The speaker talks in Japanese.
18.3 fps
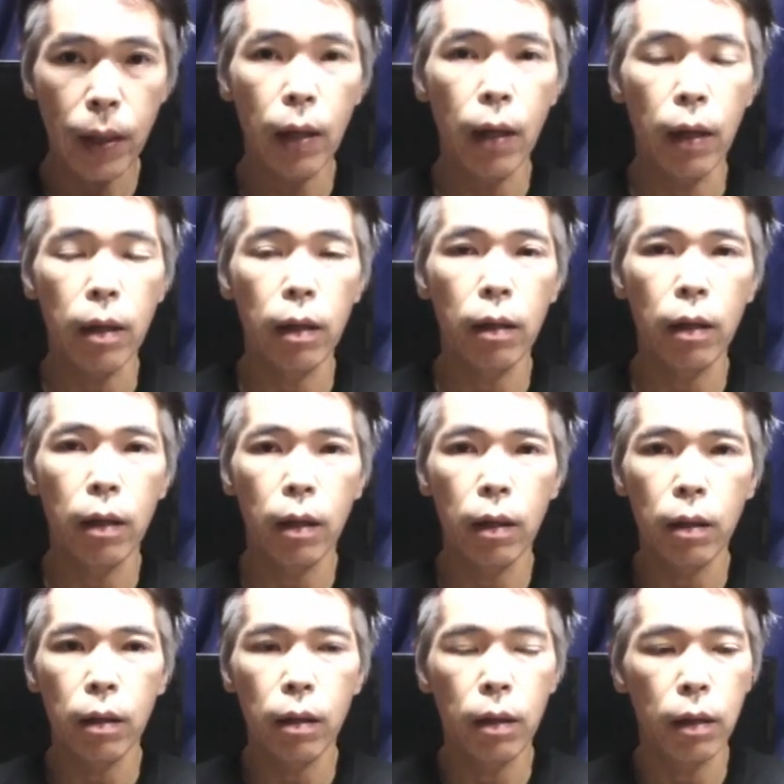はい。
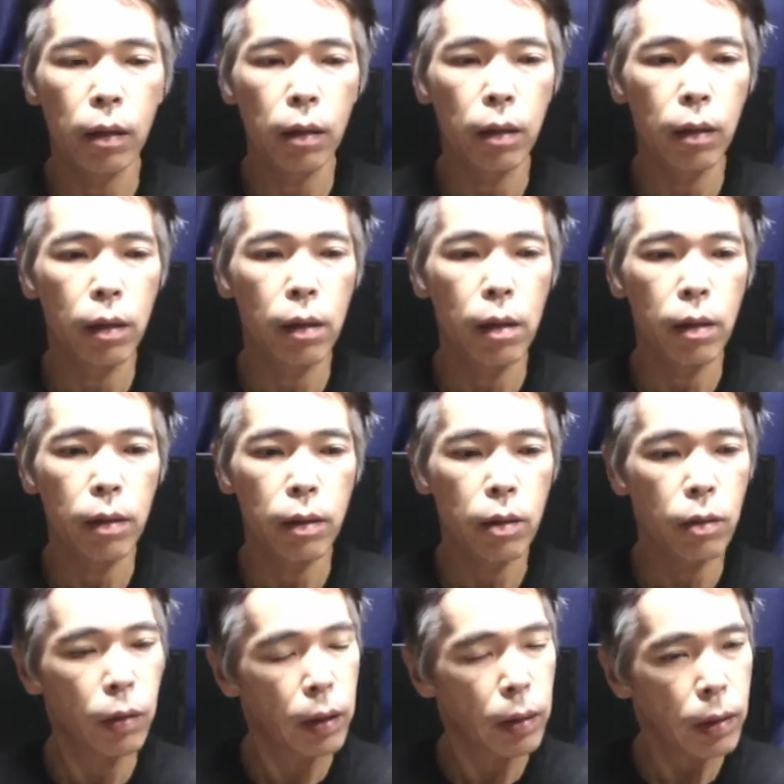あ
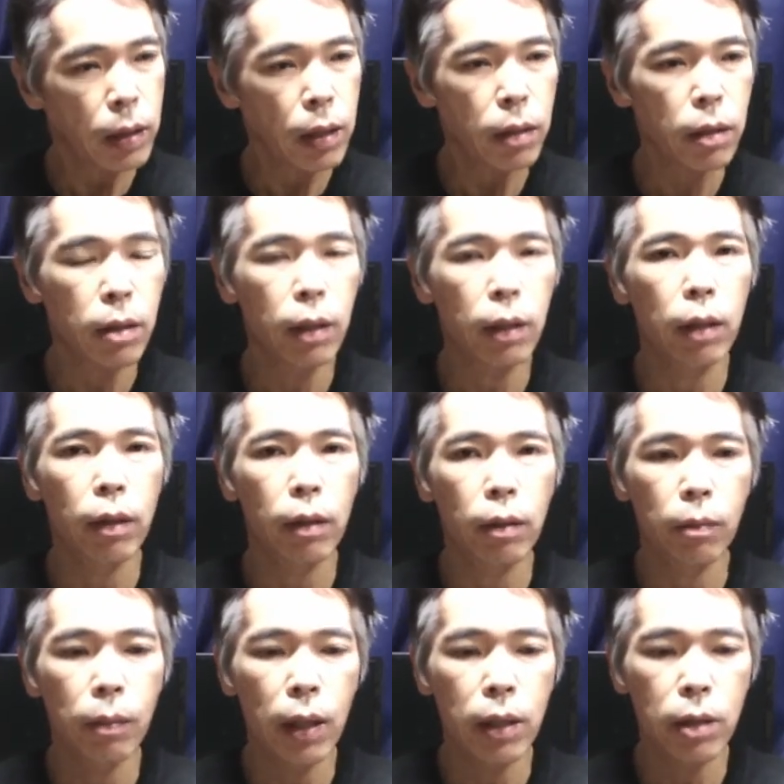それはさすがに
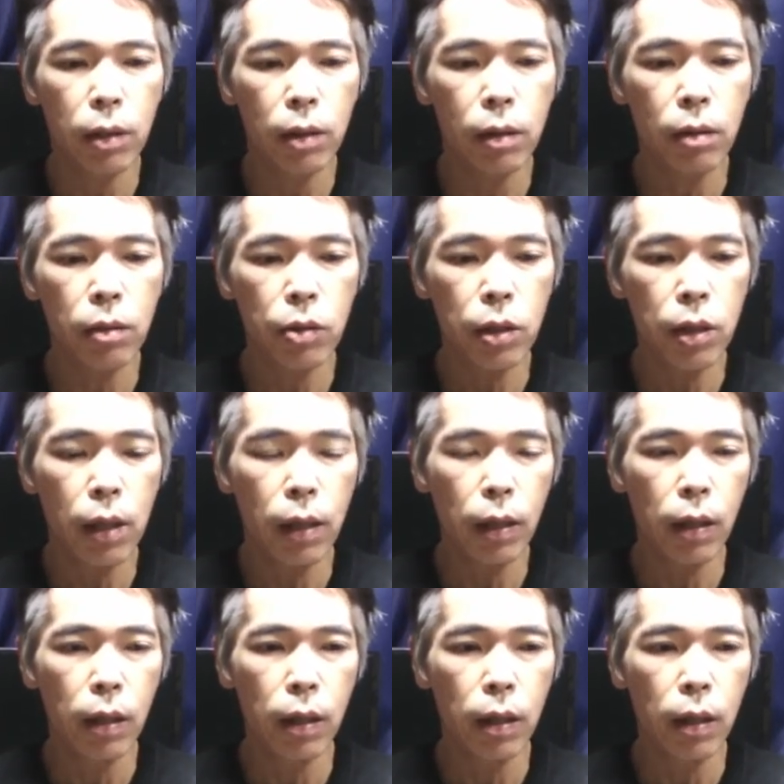マスク越しだ
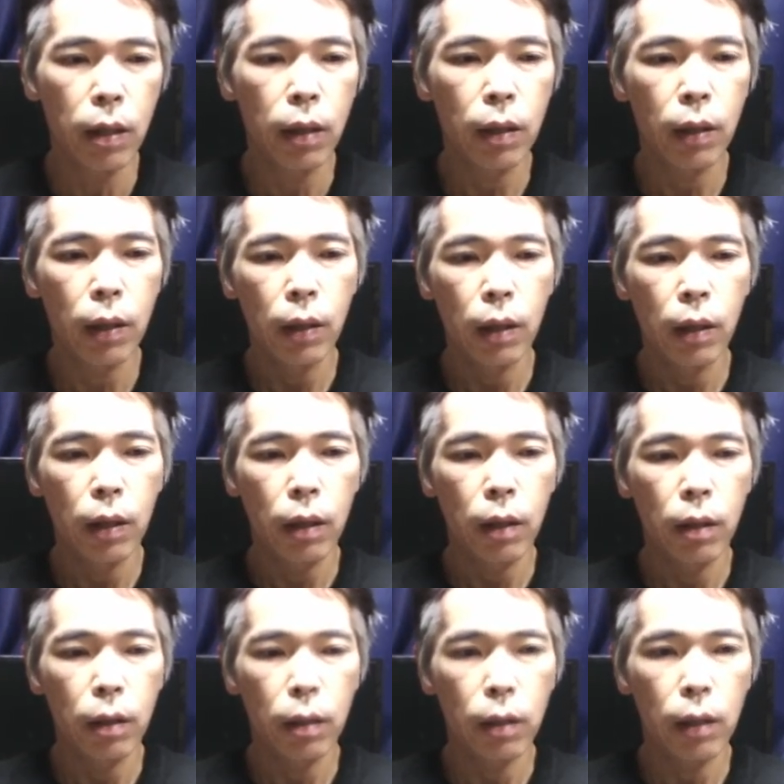から
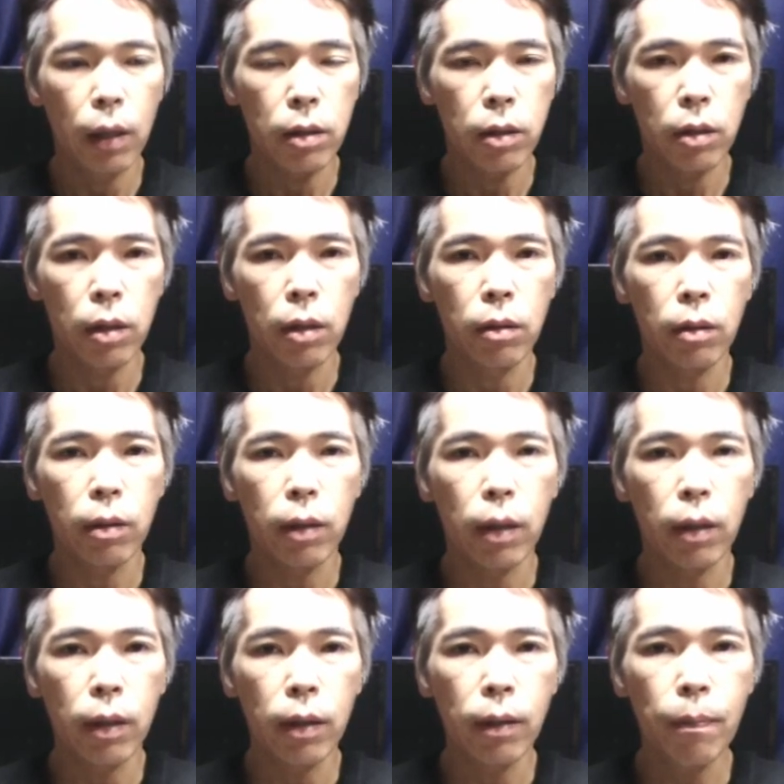出してるん
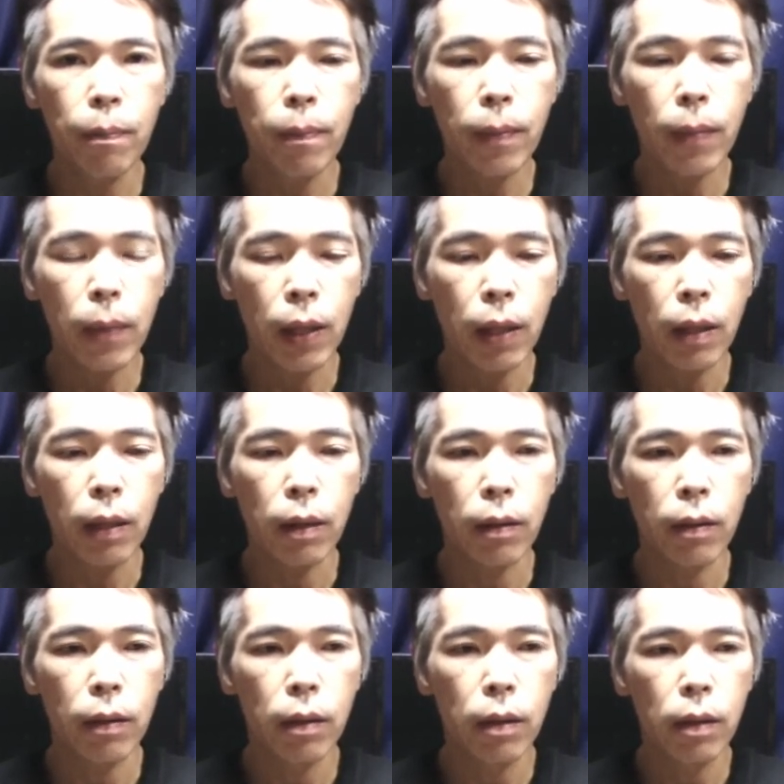かな。はい。